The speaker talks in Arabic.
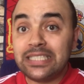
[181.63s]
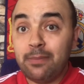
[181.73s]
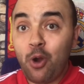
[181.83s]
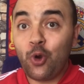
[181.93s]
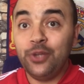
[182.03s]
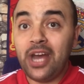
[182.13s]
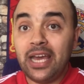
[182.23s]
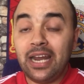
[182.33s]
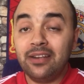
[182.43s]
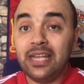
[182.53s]
التموقع
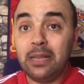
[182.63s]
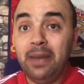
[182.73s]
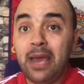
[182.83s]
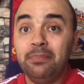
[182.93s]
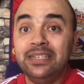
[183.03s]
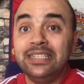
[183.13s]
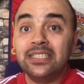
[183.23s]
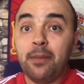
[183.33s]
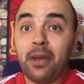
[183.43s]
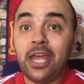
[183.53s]
داخل أرضية الملعب
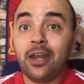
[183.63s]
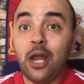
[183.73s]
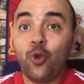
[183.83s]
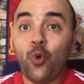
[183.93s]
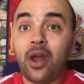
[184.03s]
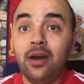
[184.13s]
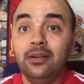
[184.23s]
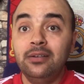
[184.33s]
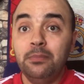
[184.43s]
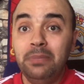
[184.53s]
تمرير الكرة
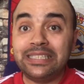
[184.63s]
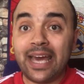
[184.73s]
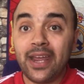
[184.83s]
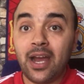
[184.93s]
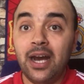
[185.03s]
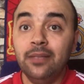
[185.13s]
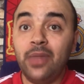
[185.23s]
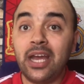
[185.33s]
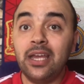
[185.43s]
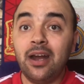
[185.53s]
بطريقة
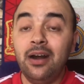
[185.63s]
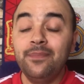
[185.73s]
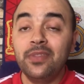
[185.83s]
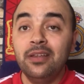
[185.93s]
دقيقة